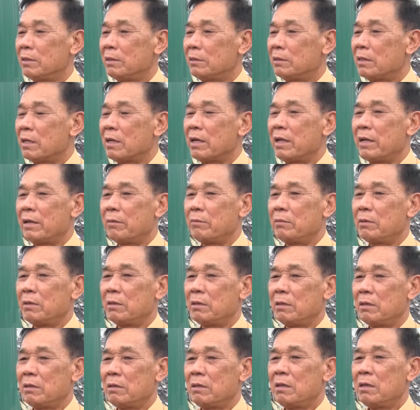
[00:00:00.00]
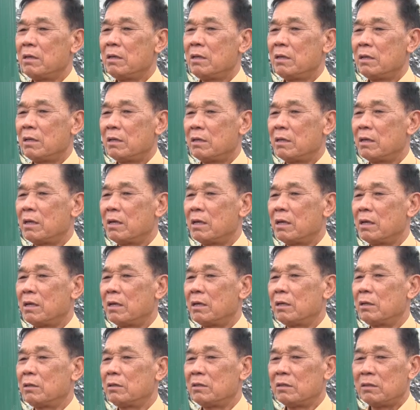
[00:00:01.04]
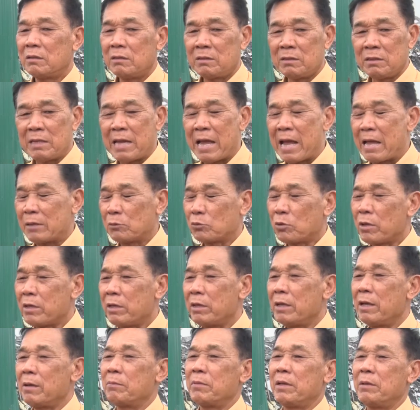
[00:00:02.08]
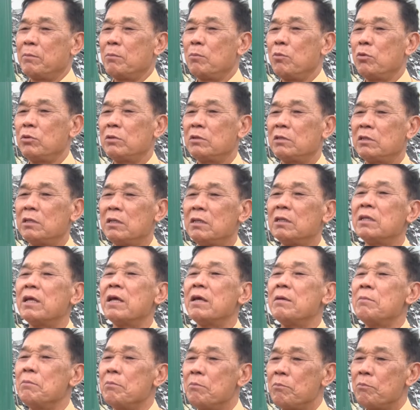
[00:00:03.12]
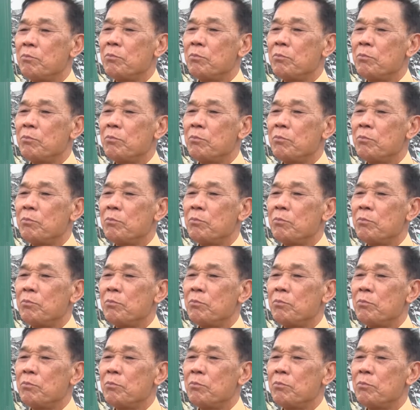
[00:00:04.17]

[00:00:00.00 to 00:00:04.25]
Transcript: tức là về ừ, nhà doanh nghiệp này muốn xin thêm